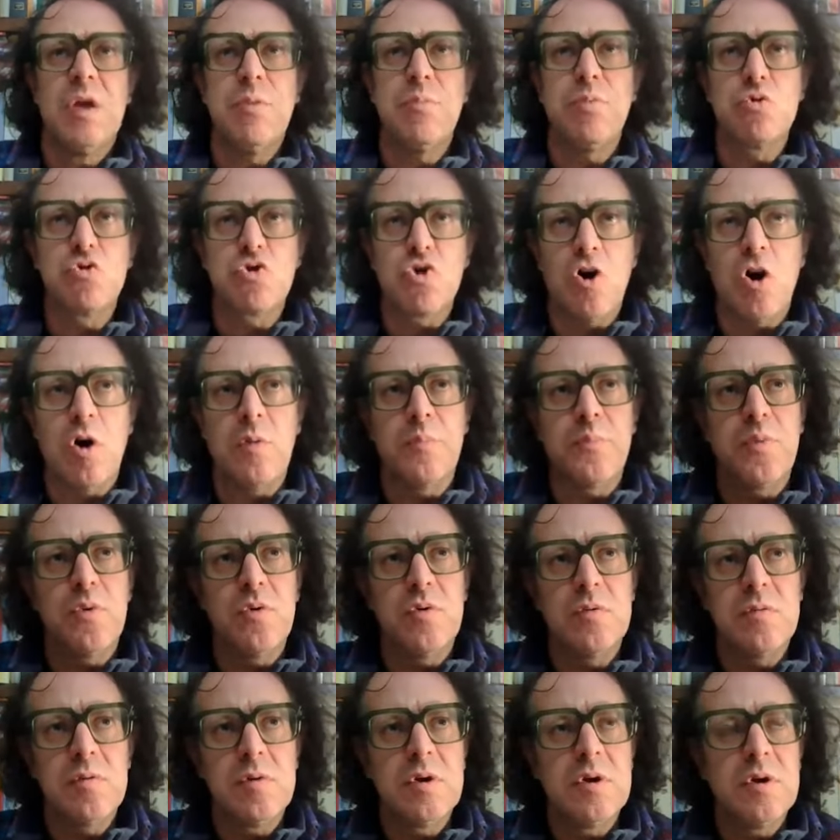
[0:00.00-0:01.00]

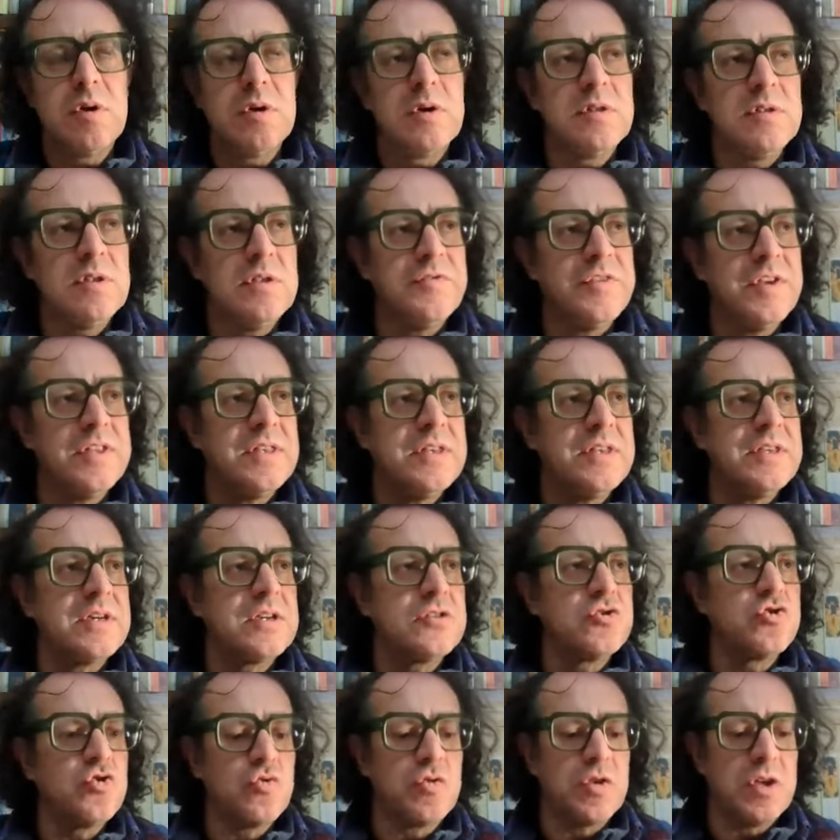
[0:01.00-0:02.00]
purtroppo, di fede e di
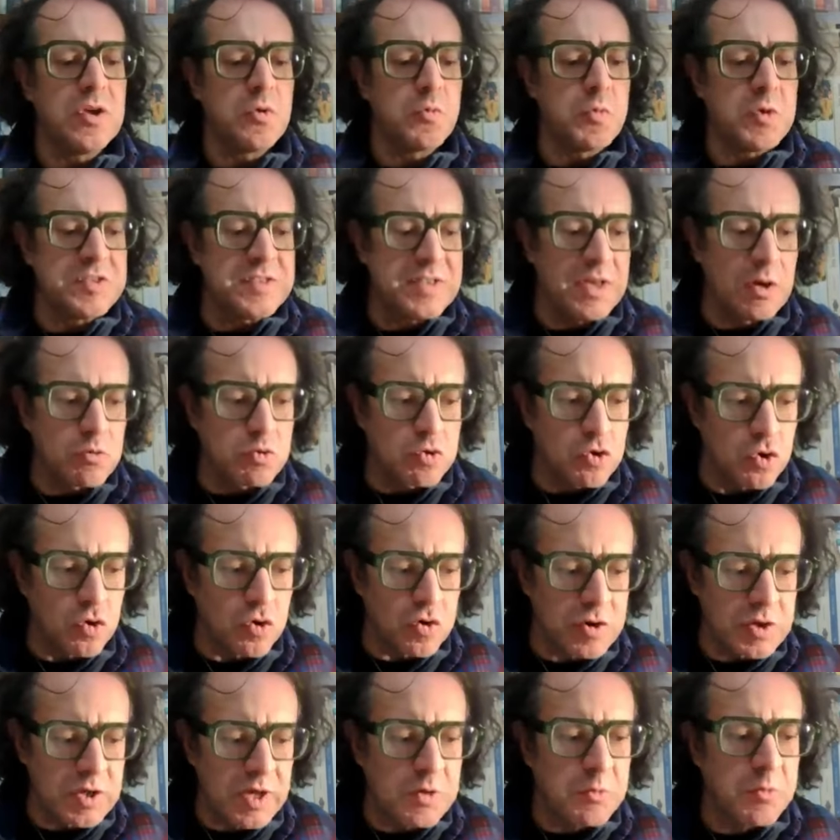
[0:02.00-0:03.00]
ragione in questi
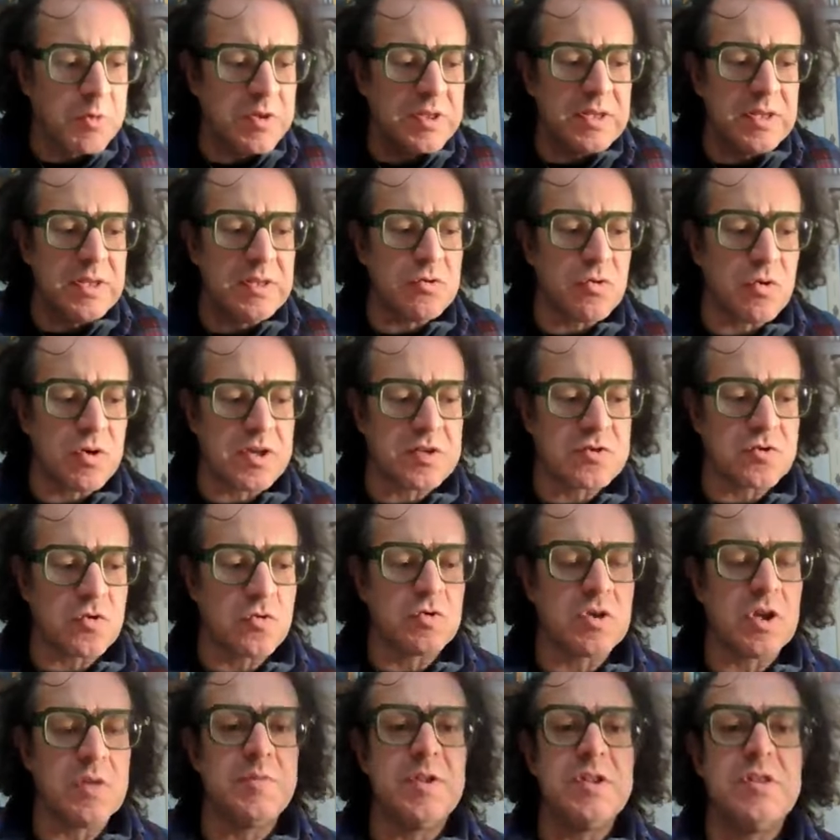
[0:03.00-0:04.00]
autori, e quindi non è
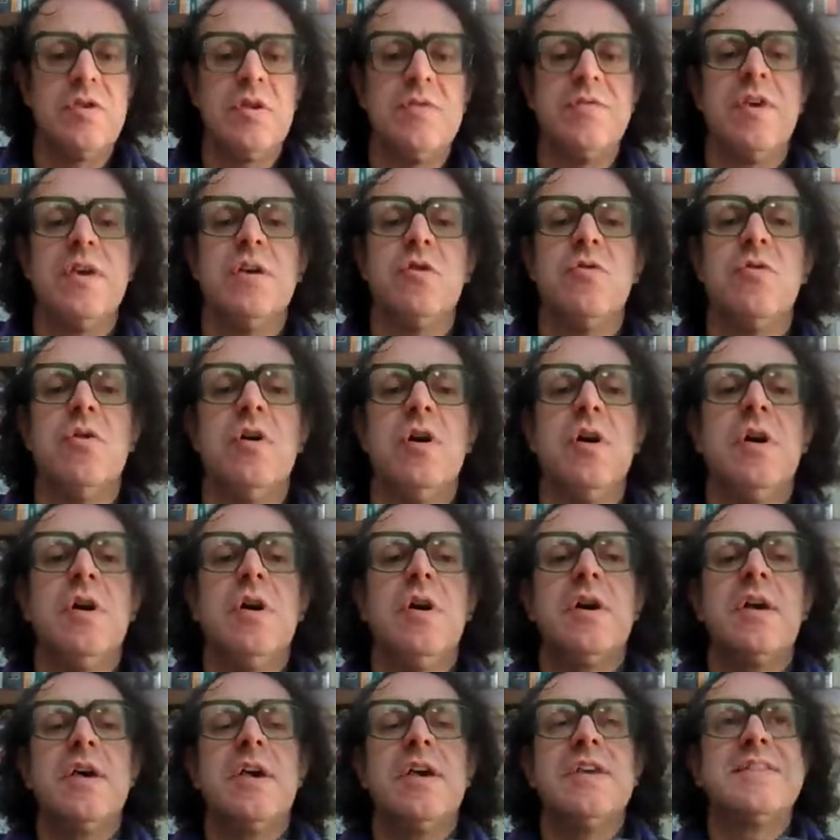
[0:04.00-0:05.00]
assolutamente vero
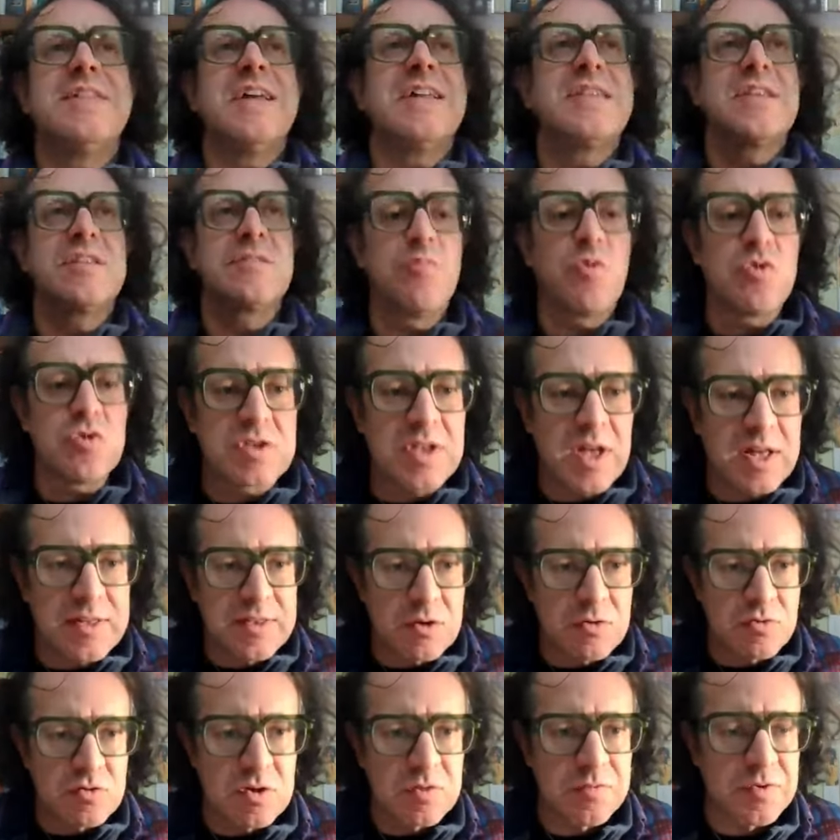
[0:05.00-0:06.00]
che è stata
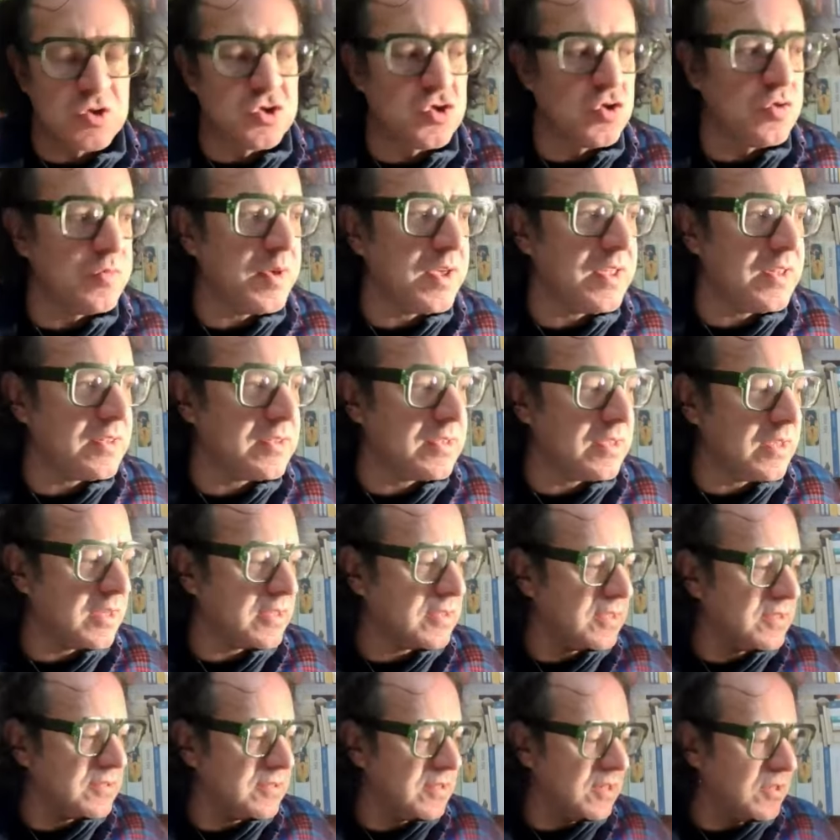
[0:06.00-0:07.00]
smontata così facilmente
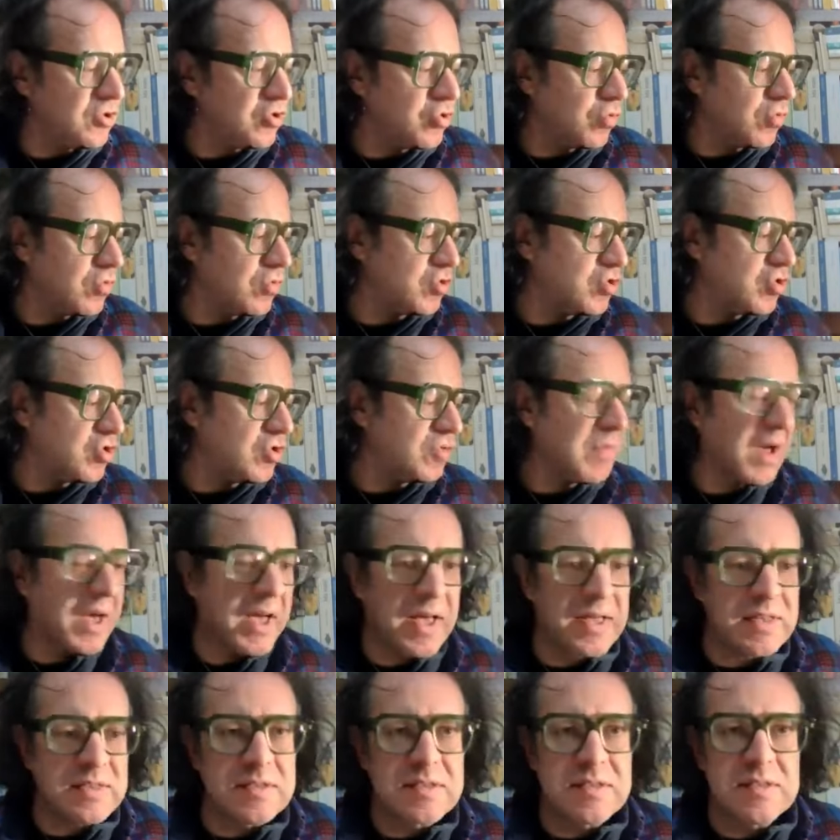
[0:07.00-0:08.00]
la tesi di Cionci,
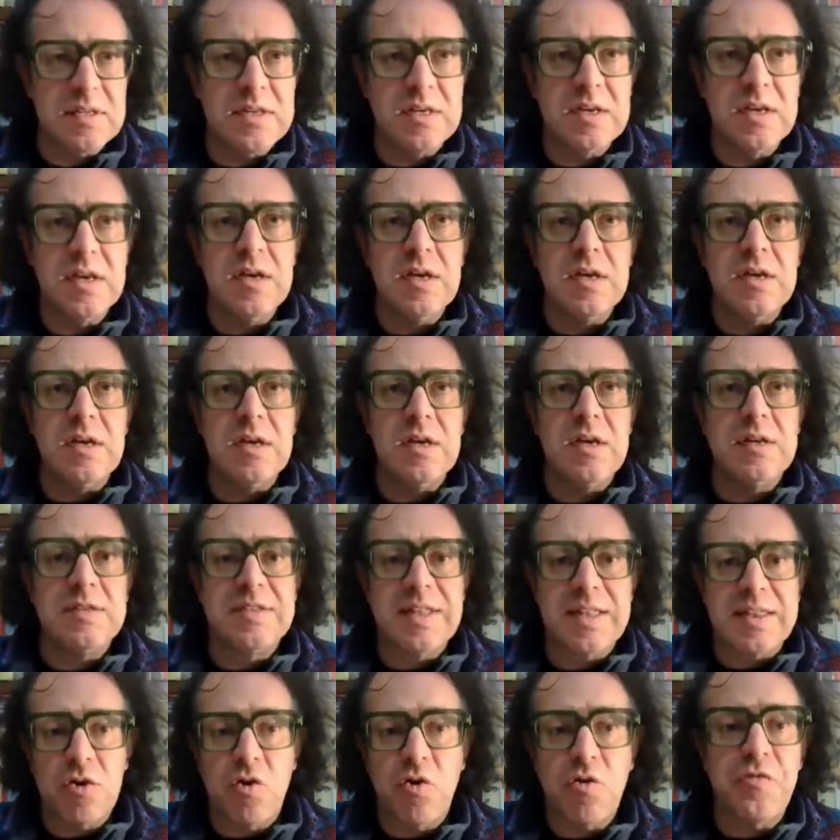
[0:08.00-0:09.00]
ma anzi è
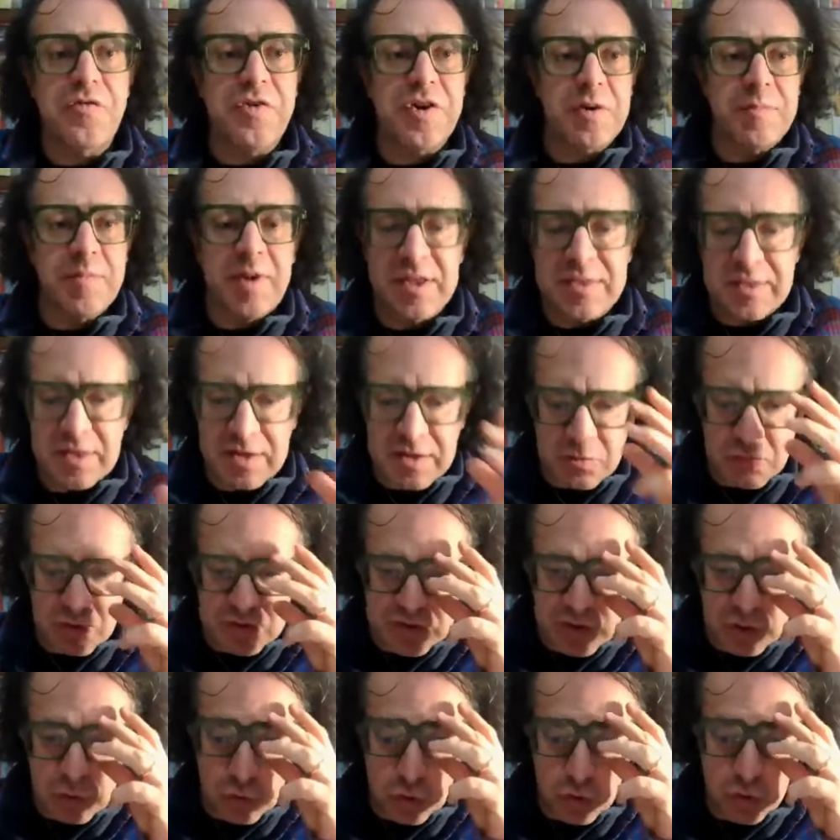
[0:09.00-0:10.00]
stata confermata da
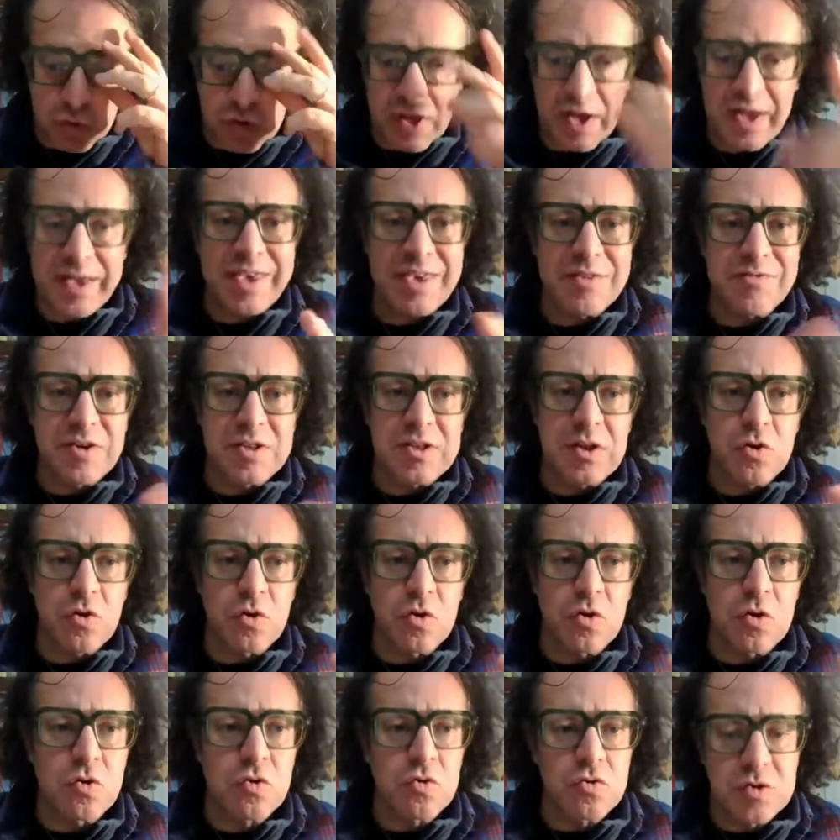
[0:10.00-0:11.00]
questi autori, anche fra di
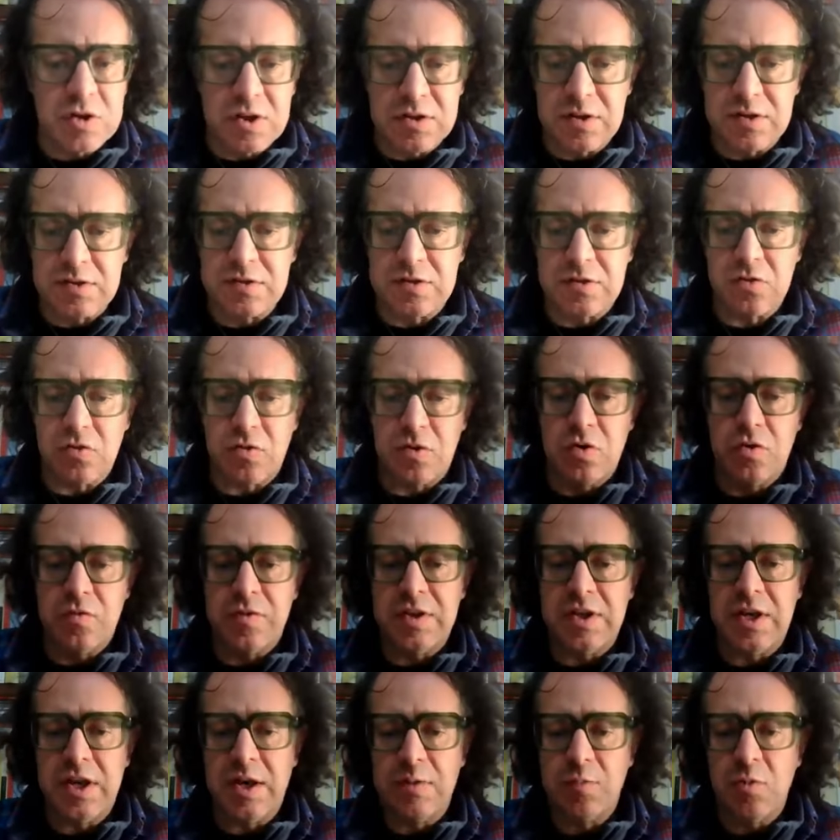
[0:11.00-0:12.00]
loro in contraddizione, lo
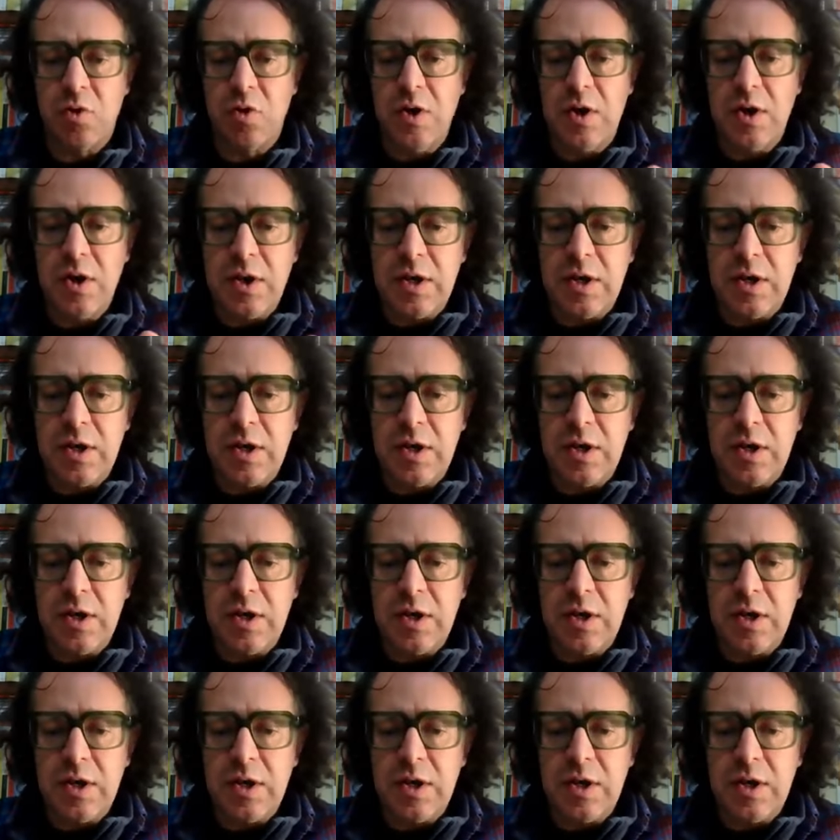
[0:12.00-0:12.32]
vediamo.